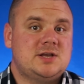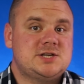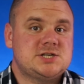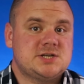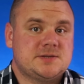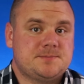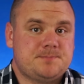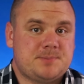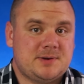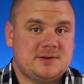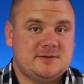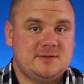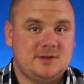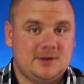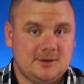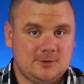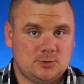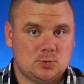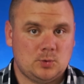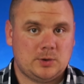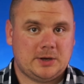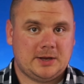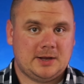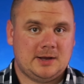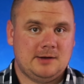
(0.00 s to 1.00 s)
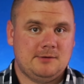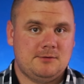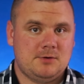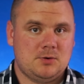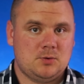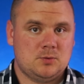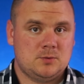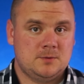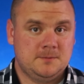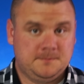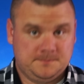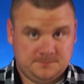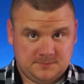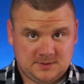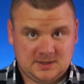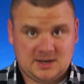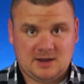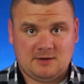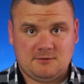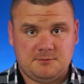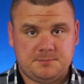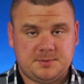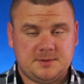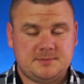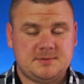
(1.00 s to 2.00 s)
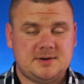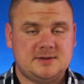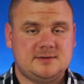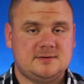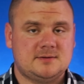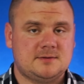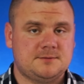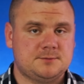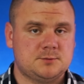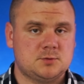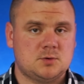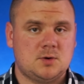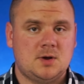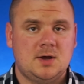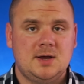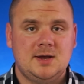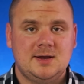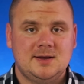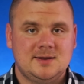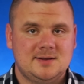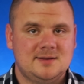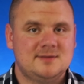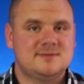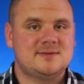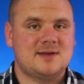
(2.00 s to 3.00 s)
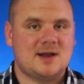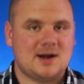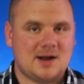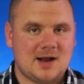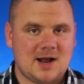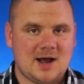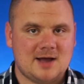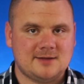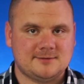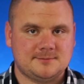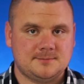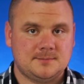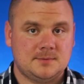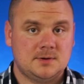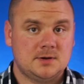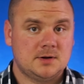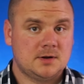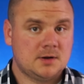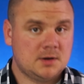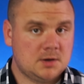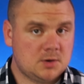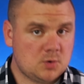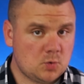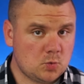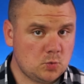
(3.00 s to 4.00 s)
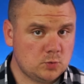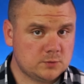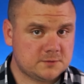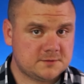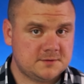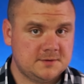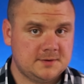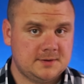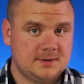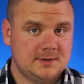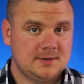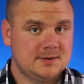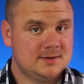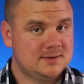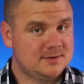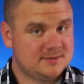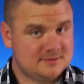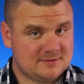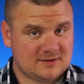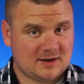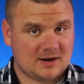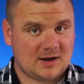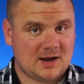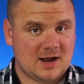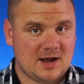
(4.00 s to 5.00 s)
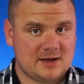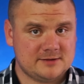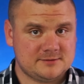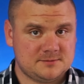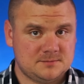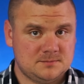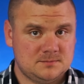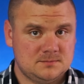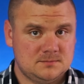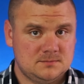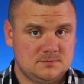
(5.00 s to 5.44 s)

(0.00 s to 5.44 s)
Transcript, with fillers: я сейчас про территории говорю. И, как вы понимаете, это все сарказм. Грустный сарказм.